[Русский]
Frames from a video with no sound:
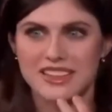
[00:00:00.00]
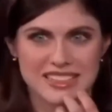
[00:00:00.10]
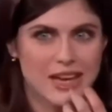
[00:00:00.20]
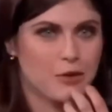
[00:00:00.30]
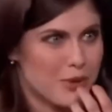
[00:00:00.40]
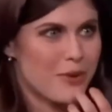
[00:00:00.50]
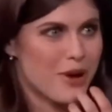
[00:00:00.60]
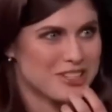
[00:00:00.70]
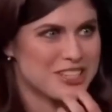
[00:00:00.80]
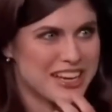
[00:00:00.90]
Умная
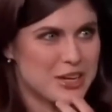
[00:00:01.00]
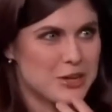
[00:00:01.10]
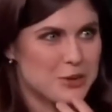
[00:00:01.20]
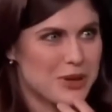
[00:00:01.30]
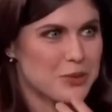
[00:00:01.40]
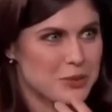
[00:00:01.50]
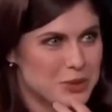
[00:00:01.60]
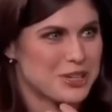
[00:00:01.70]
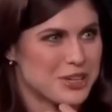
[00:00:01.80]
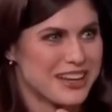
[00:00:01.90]
Дадарио любит проводить
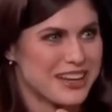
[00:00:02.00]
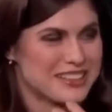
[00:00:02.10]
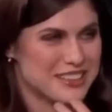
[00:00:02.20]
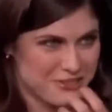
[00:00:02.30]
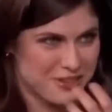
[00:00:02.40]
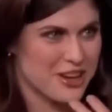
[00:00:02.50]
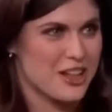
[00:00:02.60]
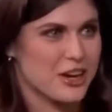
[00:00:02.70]
время за интеллектуальными